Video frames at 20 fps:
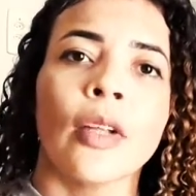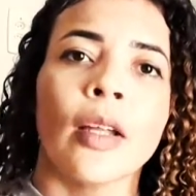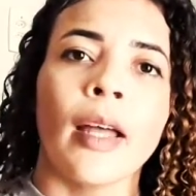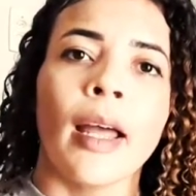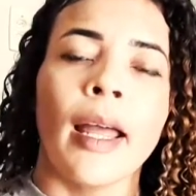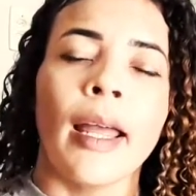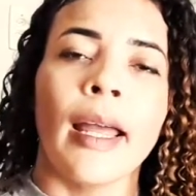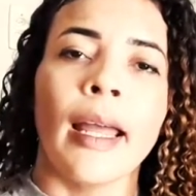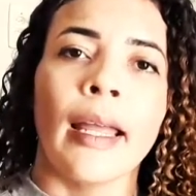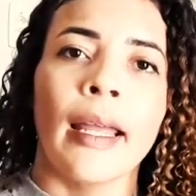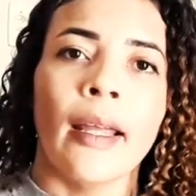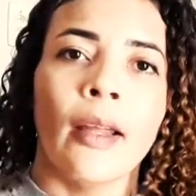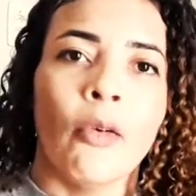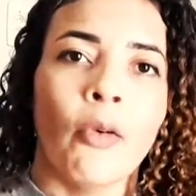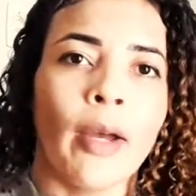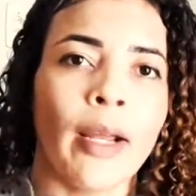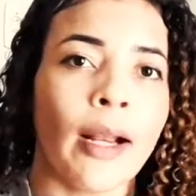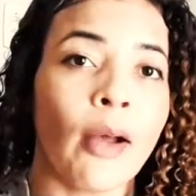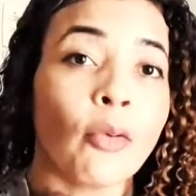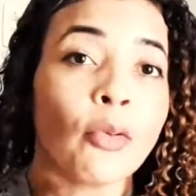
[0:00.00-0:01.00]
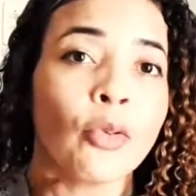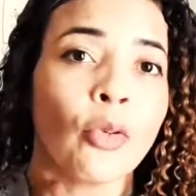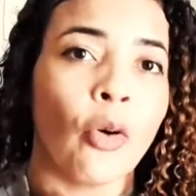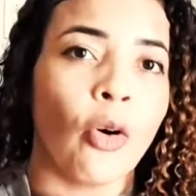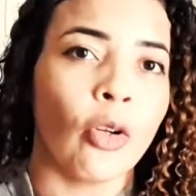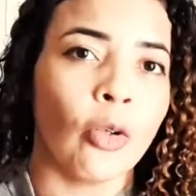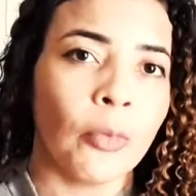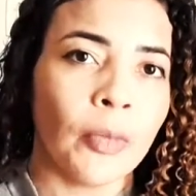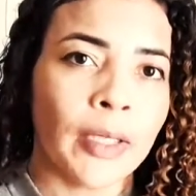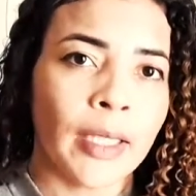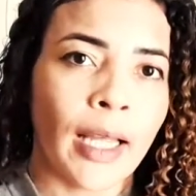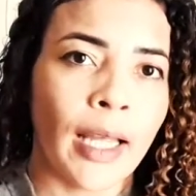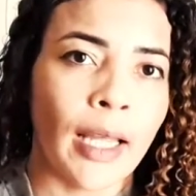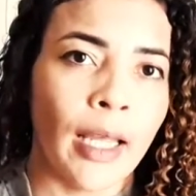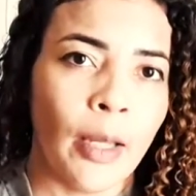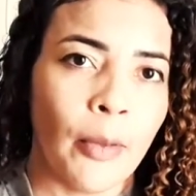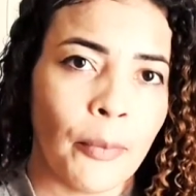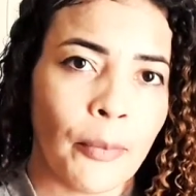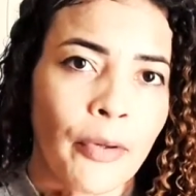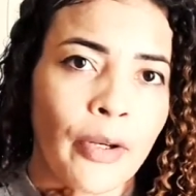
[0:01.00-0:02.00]
é, eu era autônoma na
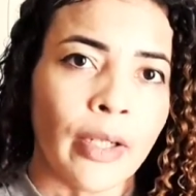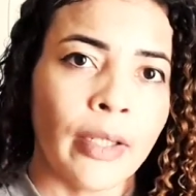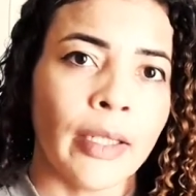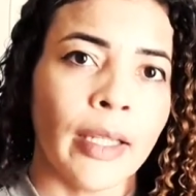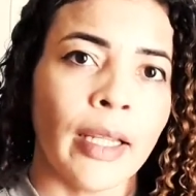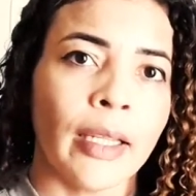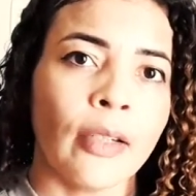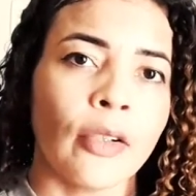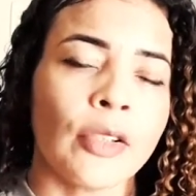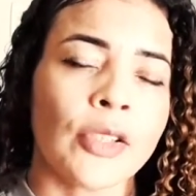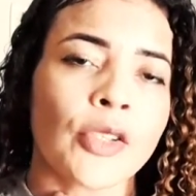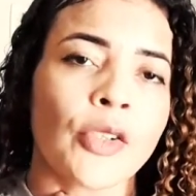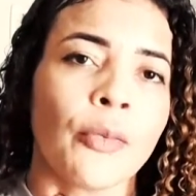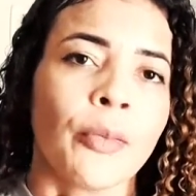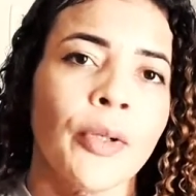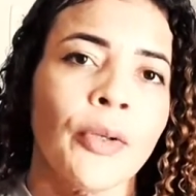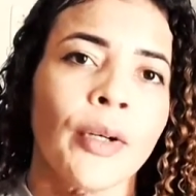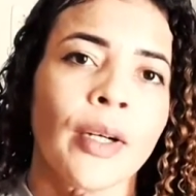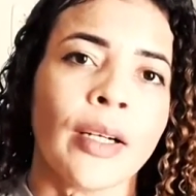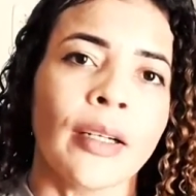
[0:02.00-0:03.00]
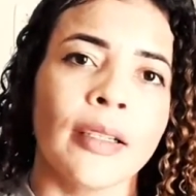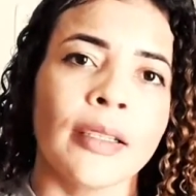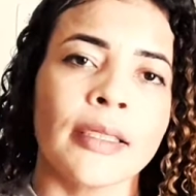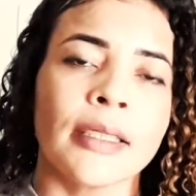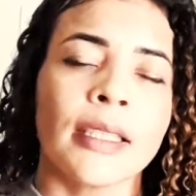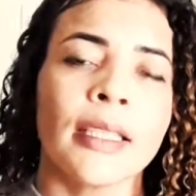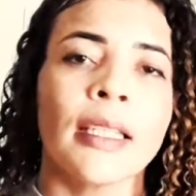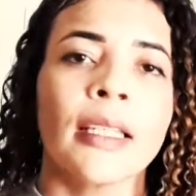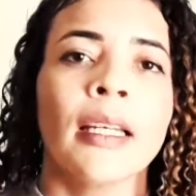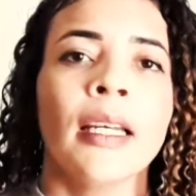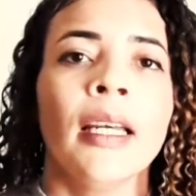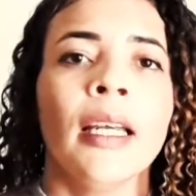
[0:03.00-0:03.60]
época, né, que eu descobri o câncer.